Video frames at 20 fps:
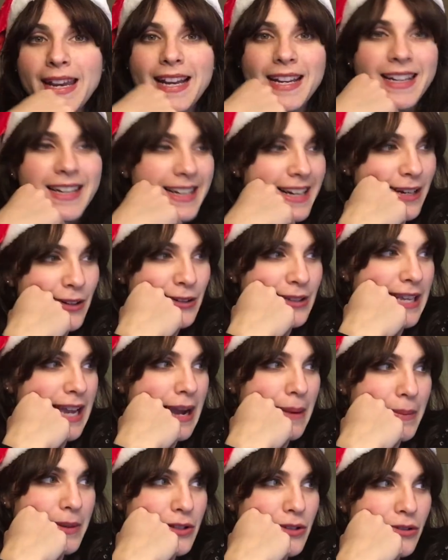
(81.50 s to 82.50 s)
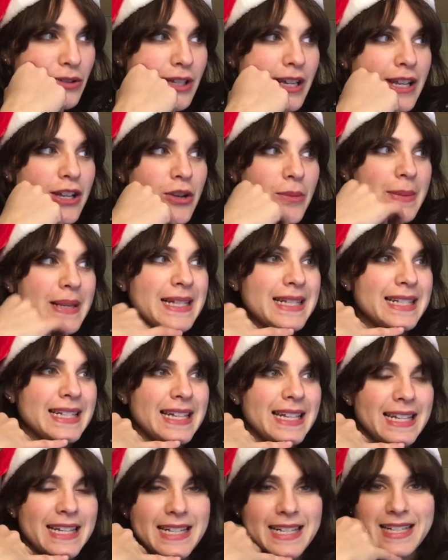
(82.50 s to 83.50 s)
nel carrello di Amazon, che li ho
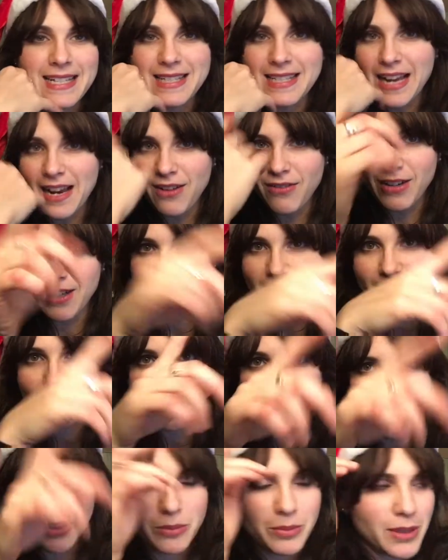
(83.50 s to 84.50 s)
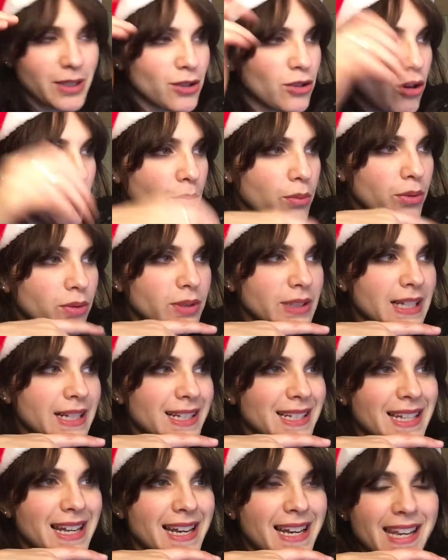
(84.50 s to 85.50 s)
messi in salva articoli per dopo, della
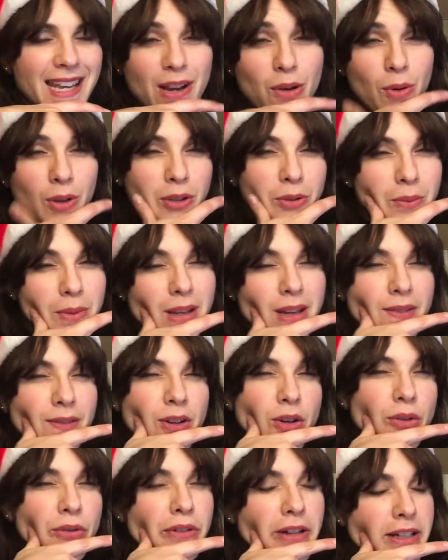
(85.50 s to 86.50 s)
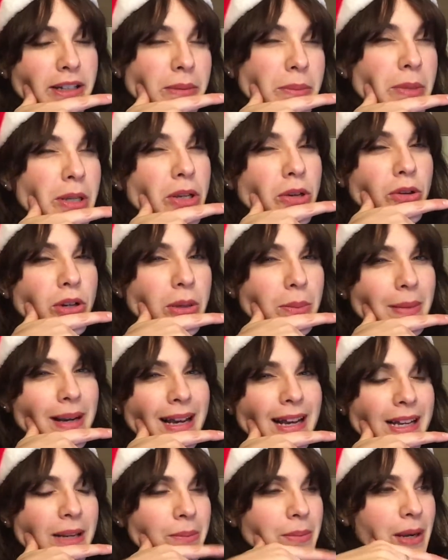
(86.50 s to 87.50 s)
serie che quando mi arrivano offerte migliori
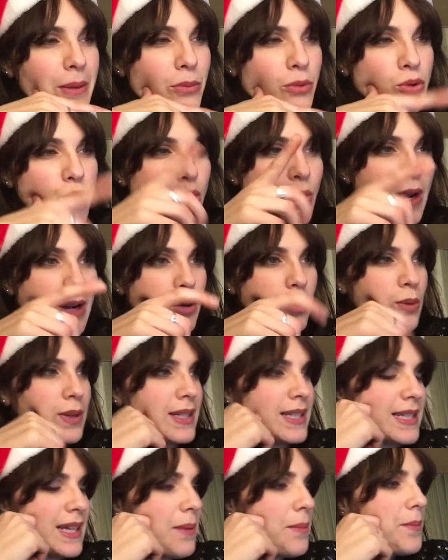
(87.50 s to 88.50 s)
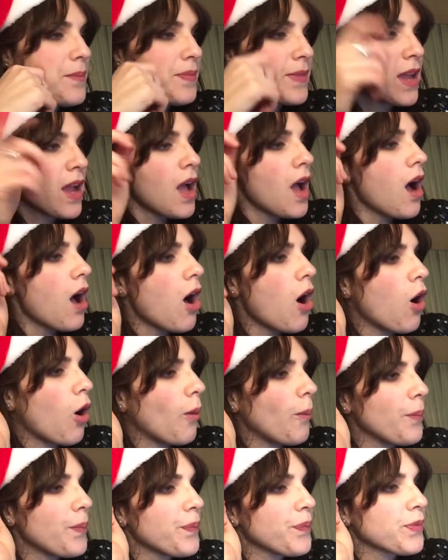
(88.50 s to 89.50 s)
magari premo su acquista,
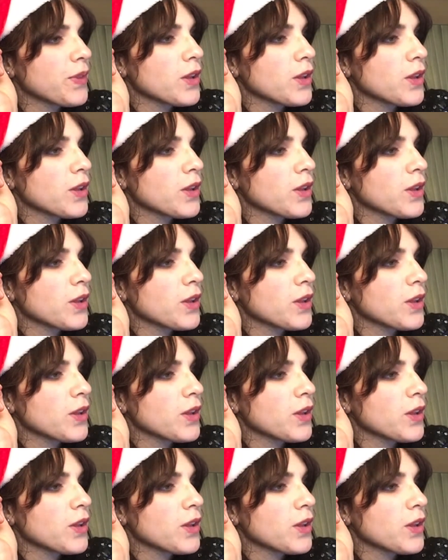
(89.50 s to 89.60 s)
ho...